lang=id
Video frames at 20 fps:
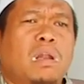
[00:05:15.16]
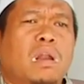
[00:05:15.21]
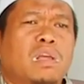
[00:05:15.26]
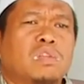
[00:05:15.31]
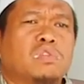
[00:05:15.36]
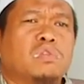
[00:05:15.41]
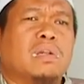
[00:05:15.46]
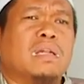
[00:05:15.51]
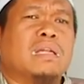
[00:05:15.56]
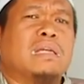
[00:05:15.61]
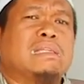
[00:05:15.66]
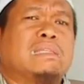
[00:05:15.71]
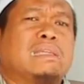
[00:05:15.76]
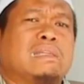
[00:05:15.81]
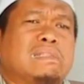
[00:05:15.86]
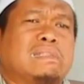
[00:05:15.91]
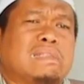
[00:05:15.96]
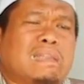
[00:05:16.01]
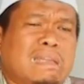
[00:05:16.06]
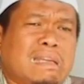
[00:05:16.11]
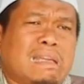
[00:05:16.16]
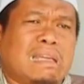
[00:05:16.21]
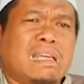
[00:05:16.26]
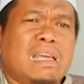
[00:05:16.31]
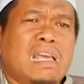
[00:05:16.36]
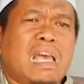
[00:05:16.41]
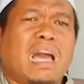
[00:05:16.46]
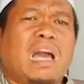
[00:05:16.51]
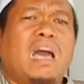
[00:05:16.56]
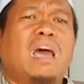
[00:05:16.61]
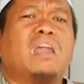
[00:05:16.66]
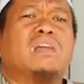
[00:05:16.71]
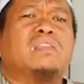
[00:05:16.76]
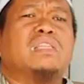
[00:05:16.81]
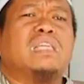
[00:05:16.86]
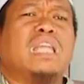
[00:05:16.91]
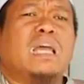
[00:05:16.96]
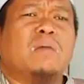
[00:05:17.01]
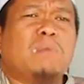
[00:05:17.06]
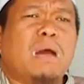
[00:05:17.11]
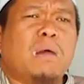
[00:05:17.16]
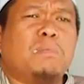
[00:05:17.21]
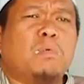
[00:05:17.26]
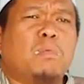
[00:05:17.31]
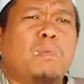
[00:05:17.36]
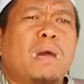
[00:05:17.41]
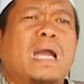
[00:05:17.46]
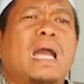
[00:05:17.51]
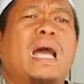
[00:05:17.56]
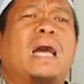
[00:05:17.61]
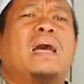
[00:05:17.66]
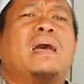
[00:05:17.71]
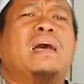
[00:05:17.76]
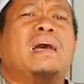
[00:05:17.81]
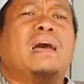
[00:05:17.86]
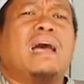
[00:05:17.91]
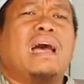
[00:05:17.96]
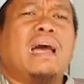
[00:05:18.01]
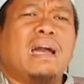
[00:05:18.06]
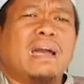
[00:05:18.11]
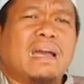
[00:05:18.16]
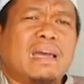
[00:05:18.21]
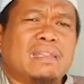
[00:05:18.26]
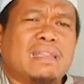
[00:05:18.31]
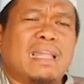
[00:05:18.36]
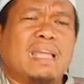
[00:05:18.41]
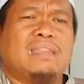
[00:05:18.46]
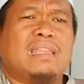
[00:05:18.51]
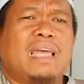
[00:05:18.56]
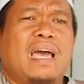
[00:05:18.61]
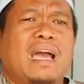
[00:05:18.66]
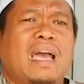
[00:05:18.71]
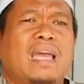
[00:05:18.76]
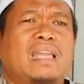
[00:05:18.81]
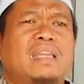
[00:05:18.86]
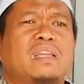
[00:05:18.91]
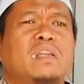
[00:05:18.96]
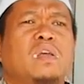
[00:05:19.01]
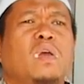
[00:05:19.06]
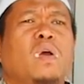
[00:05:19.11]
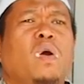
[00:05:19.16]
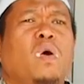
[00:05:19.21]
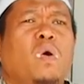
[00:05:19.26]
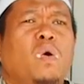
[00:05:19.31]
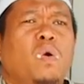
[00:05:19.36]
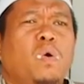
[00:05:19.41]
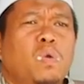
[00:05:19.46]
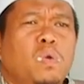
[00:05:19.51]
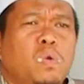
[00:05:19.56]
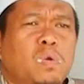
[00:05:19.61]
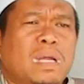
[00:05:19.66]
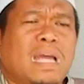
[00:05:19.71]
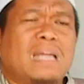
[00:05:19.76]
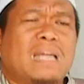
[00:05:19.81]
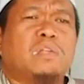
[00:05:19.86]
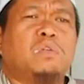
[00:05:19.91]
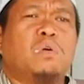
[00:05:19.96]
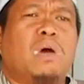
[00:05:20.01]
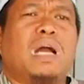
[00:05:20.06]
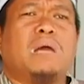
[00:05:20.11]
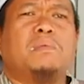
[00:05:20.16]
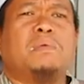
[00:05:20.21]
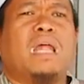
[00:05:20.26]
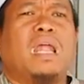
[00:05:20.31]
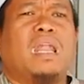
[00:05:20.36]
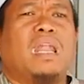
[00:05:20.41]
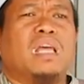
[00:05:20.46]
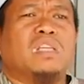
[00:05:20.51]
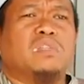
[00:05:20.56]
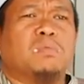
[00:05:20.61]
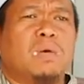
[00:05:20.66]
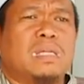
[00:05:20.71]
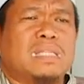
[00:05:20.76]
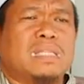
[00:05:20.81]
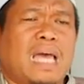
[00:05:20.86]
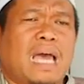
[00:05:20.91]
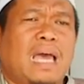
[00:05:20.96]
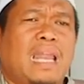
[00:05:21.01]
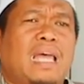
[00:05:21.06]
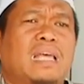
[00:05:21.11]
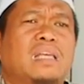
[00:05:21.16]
menolong saudara kita di sana. Kalau tidak mampu maka angkatlah tangan Ulurkan doa kepada Allah SWT.